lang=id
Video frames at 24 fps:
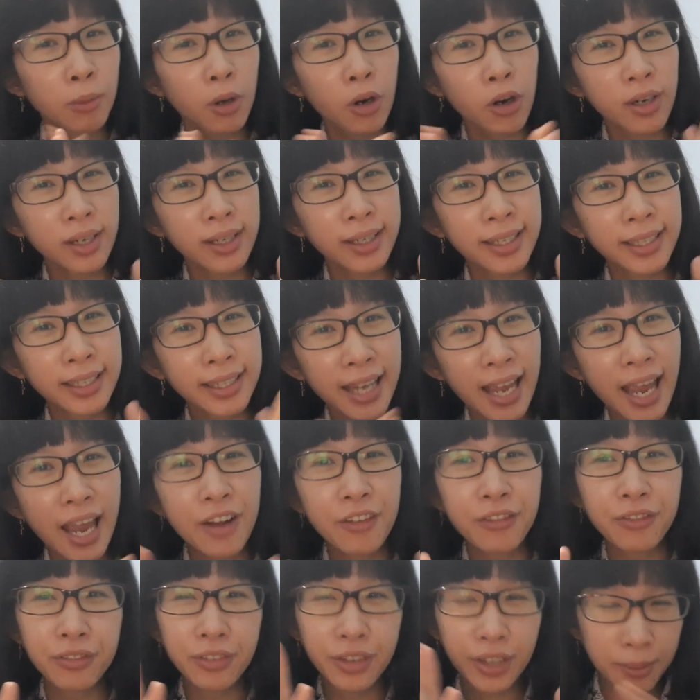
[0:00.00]
morning
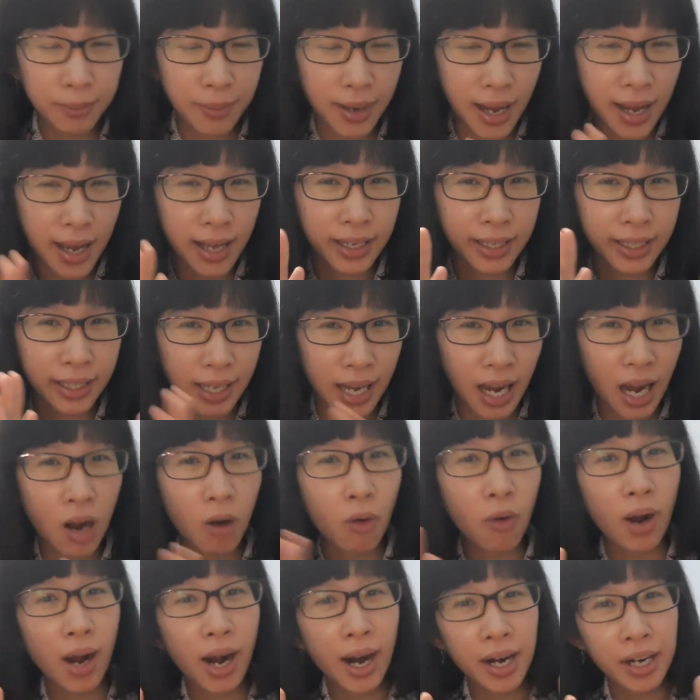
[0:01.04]
everybody,
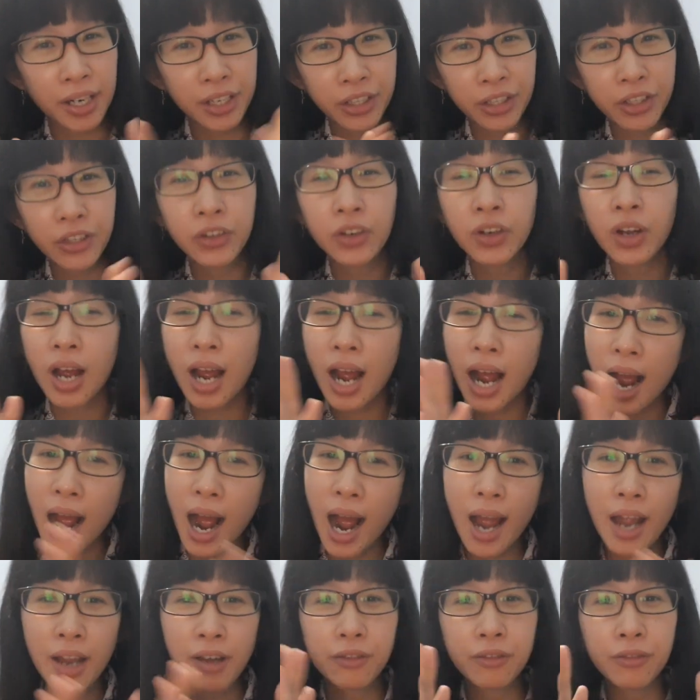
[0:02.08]
how are you?
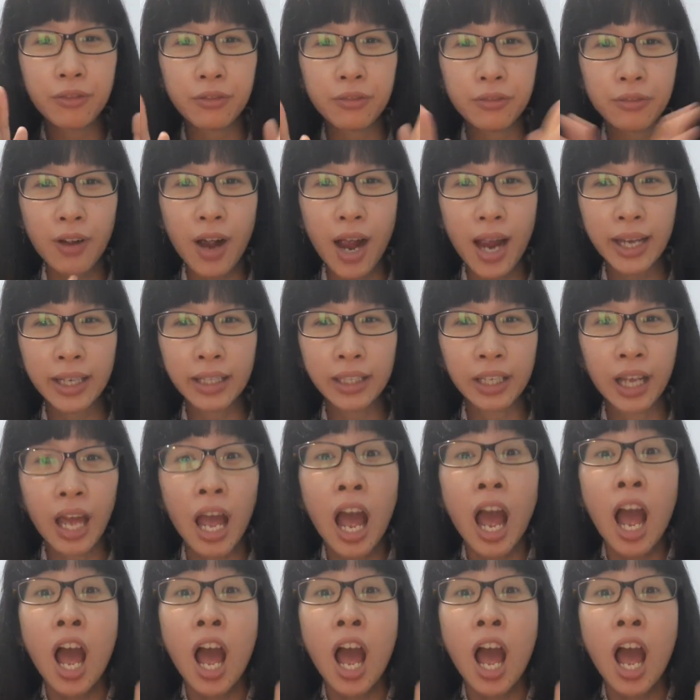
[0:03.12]
I'm fine.